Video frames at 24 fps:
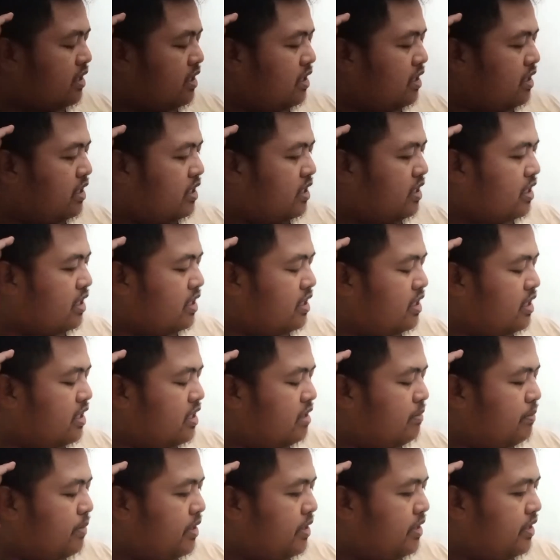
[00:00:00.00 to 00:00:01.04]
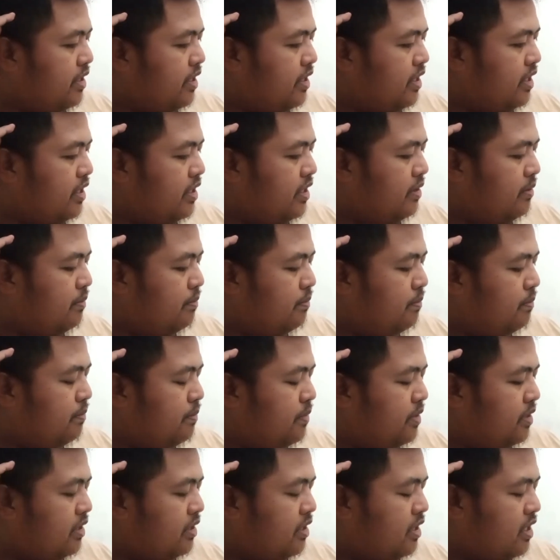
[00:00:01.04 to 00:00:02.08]
kalian akan dihadapkan dengan
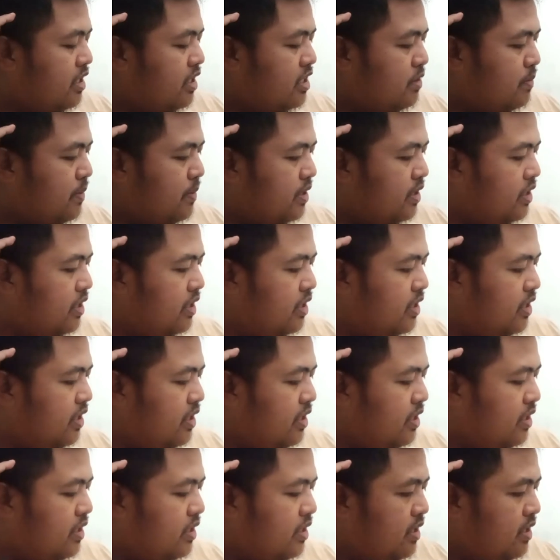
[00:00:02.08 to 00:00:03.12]
pertanyaan seperti ini